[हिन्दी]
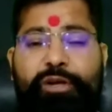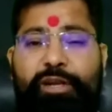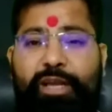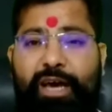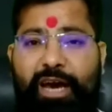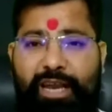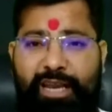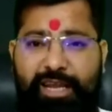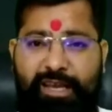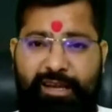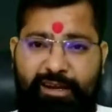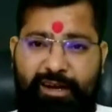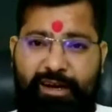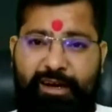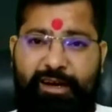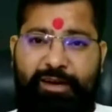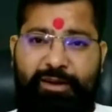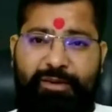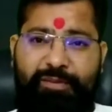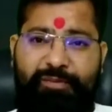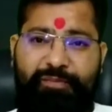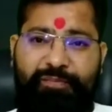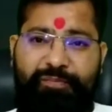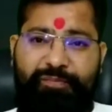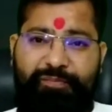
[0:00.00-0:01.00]
डाले कहां
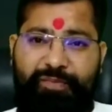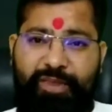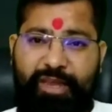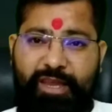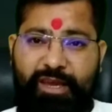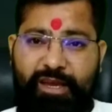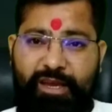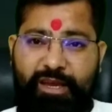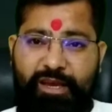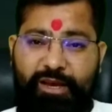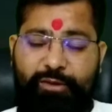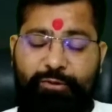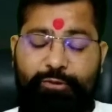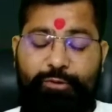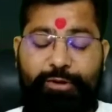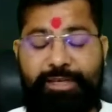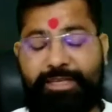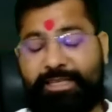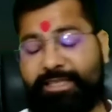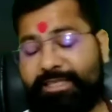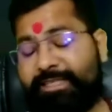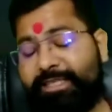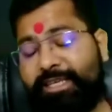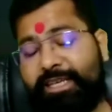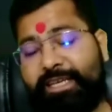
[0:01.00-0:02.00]
तो
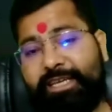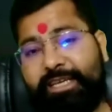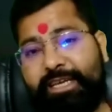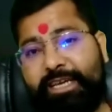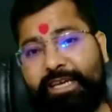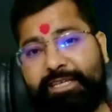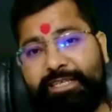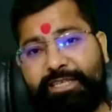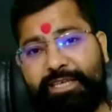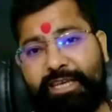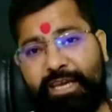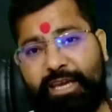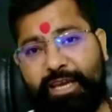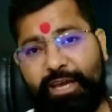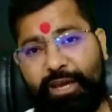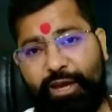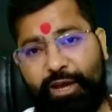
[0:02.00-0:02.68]
इस तरीके से